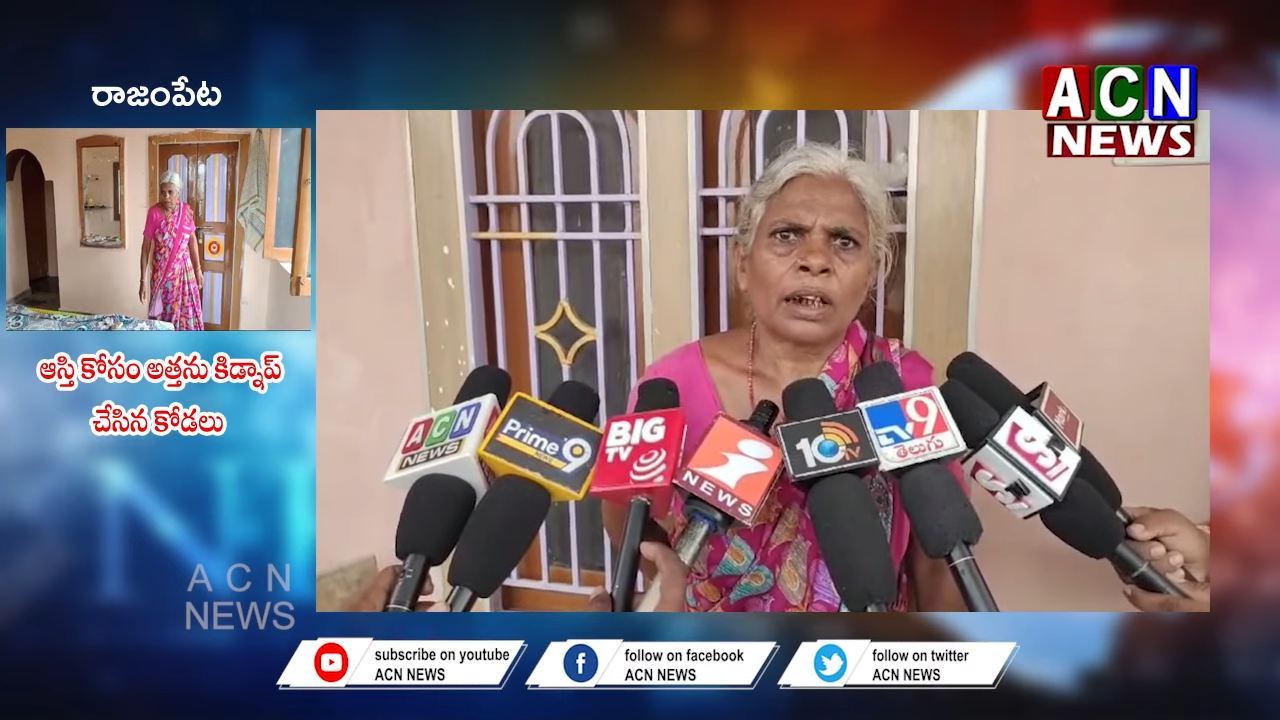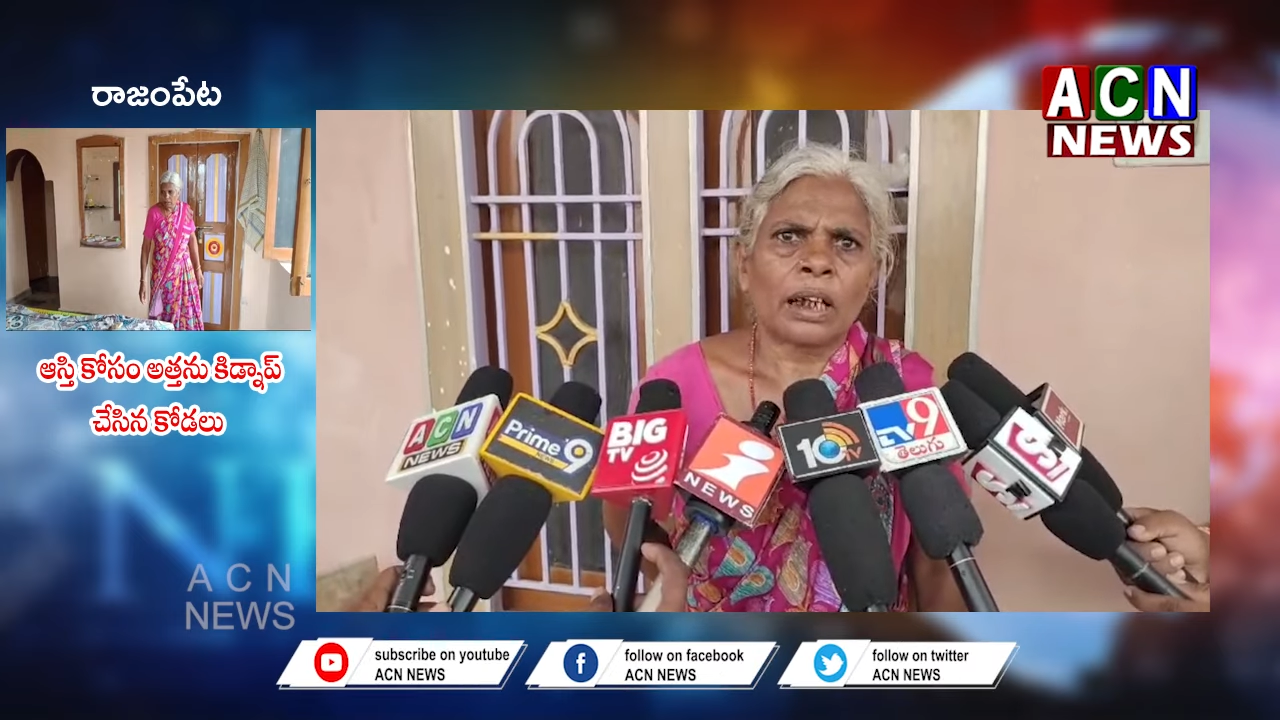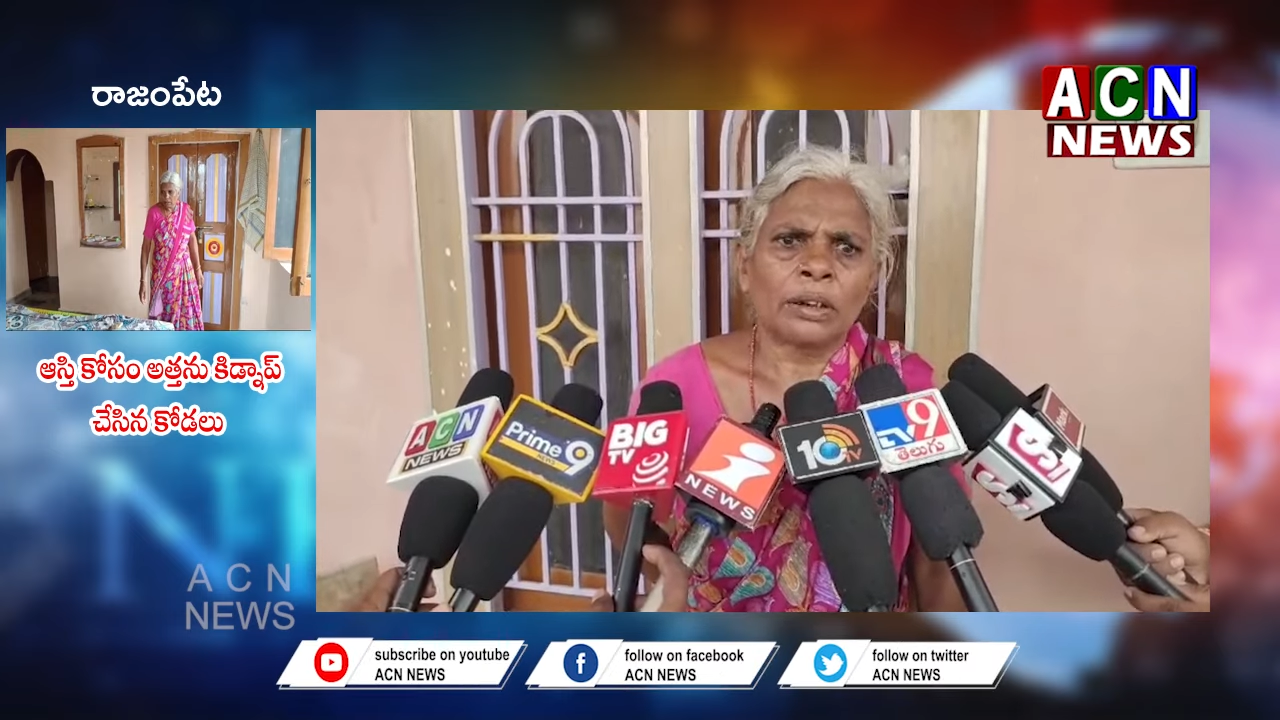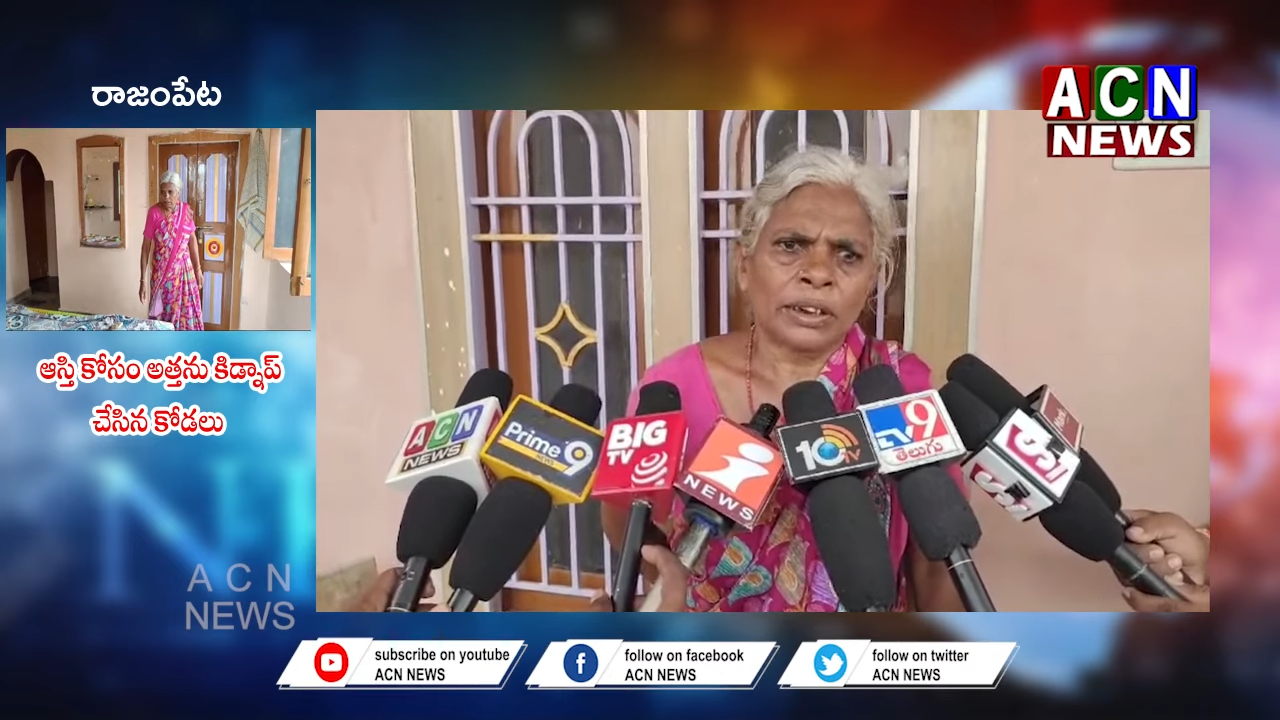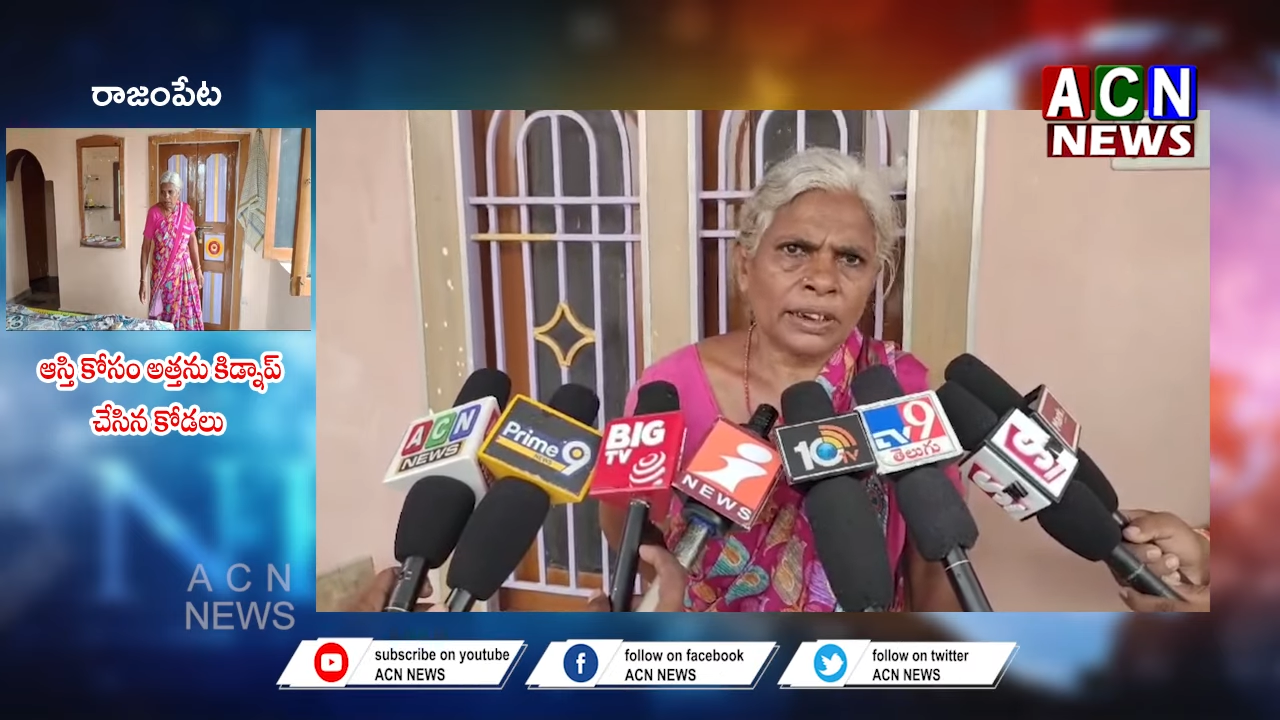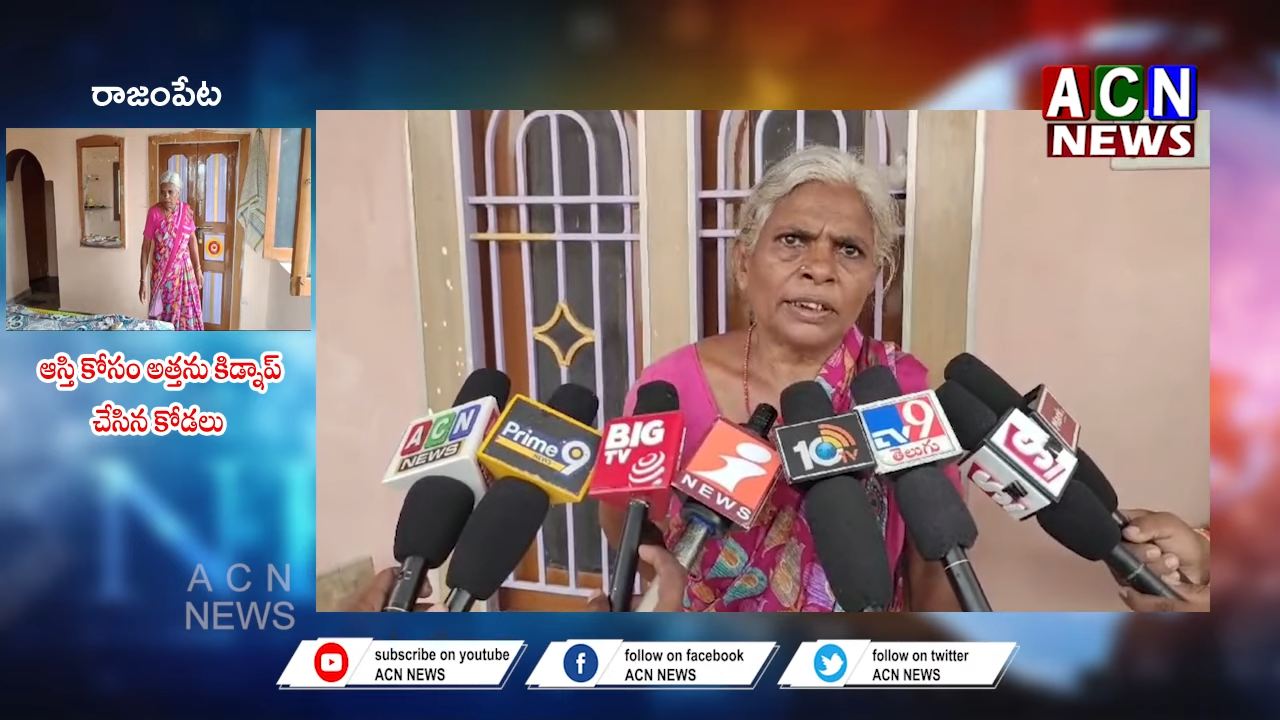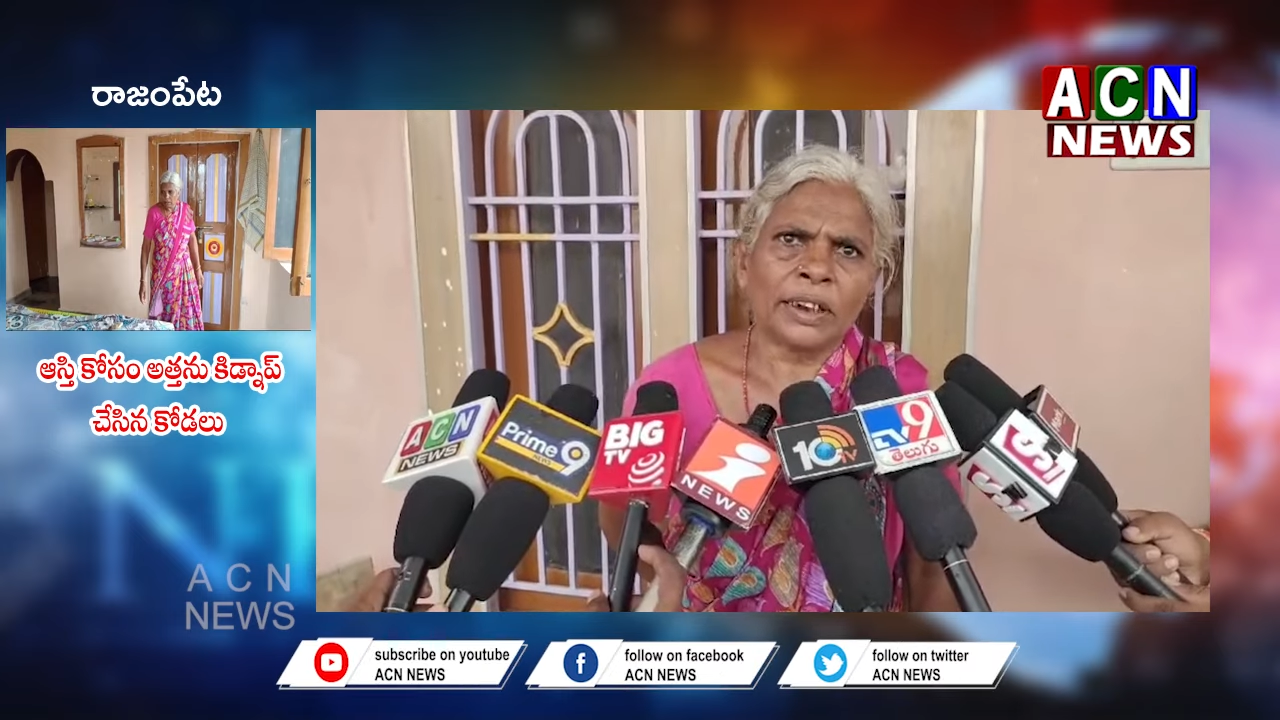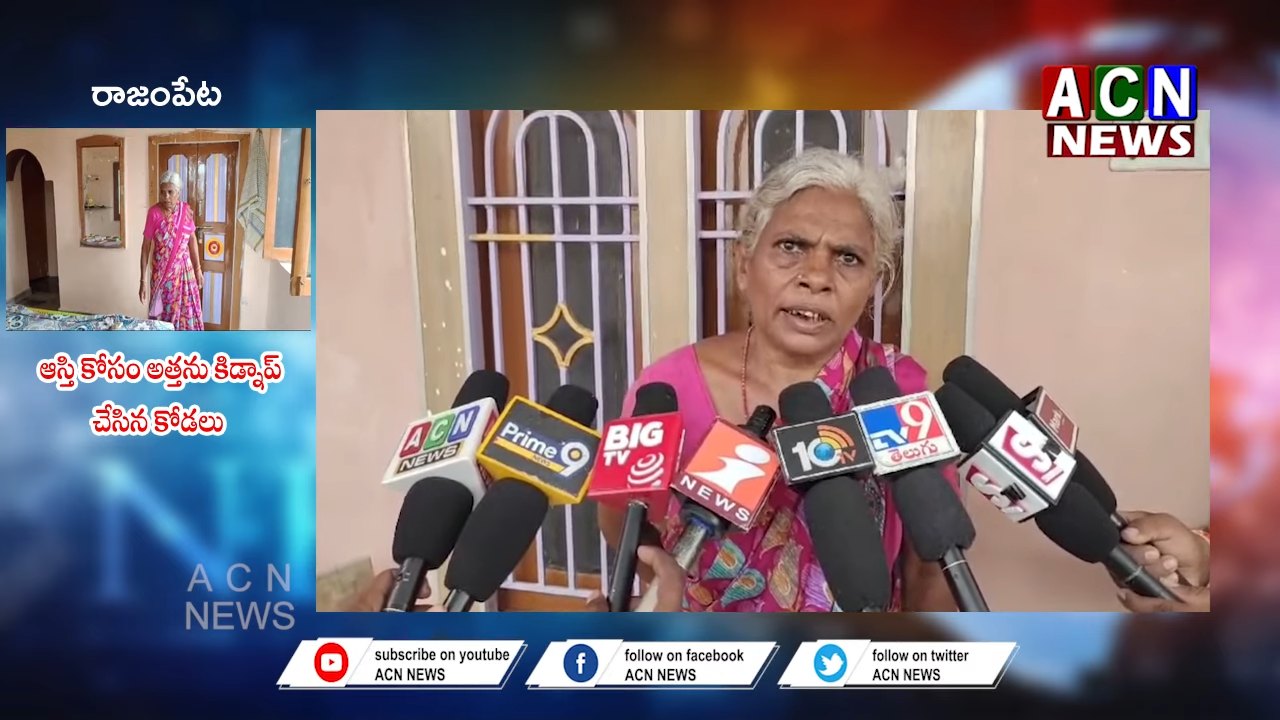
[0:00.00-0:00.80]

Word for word: నాకు తెలిసి